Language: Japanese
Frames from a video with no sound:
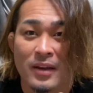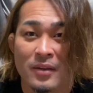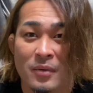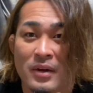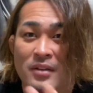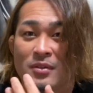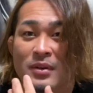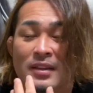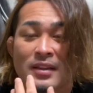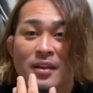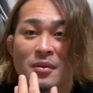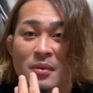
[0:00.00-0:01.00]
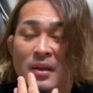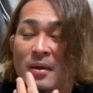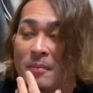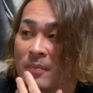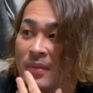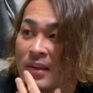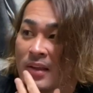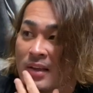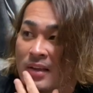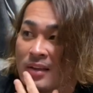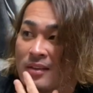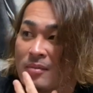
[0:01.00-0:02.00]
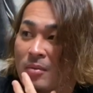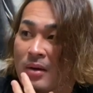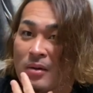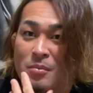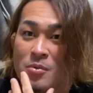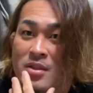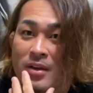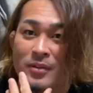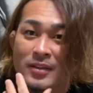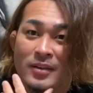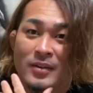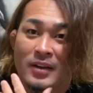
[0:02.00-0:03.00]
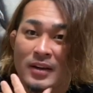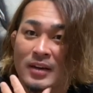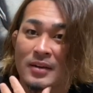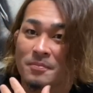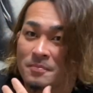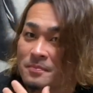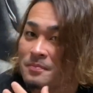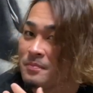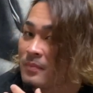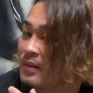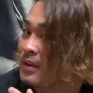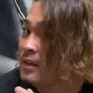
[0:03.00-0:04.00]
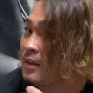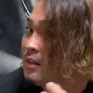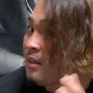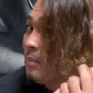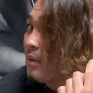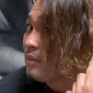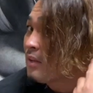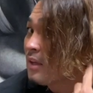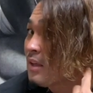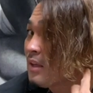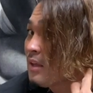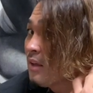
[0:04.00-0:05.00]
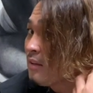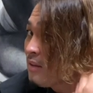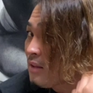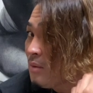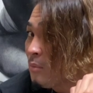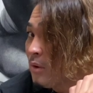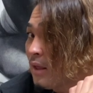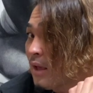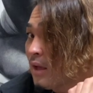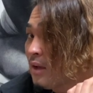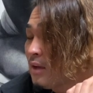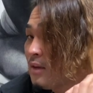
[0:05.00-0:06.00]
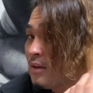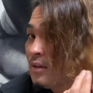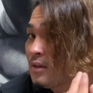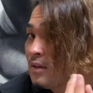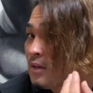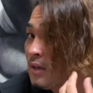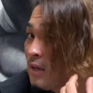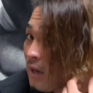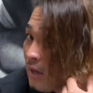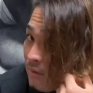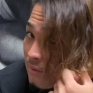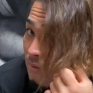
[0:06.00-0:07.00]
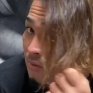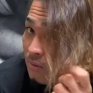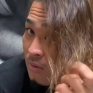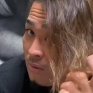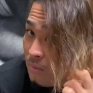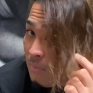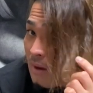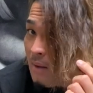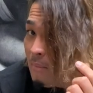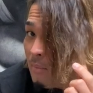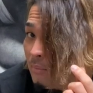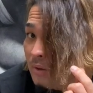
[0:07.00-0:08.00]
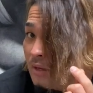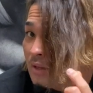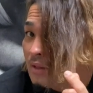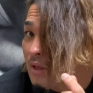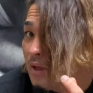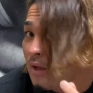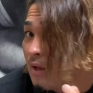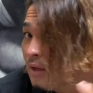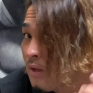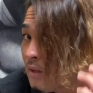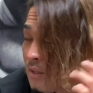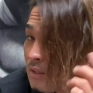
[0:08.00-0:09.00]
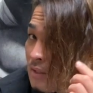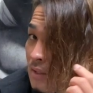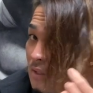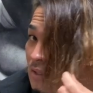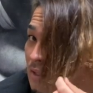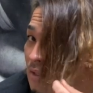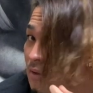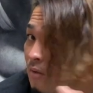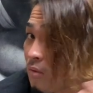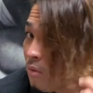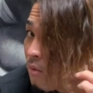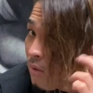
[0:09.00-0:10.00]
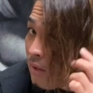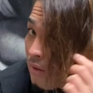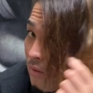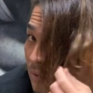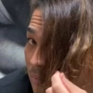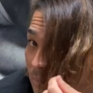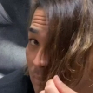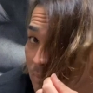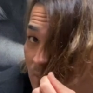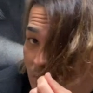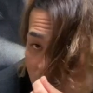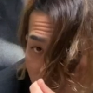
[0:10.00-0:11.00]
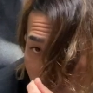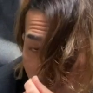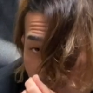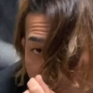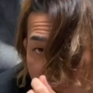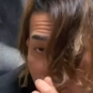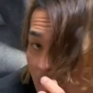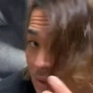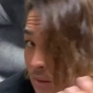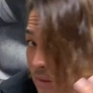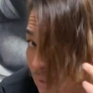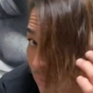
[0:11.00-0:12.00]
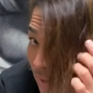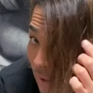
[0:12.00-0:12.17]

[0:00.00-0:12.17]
いな言われそうなんだけどね。いつもあの、無茶言ってるから。まあ、先、毛先もね、あのー、パーマも入れて、この辺とかもブリーチもバンバン入ってるか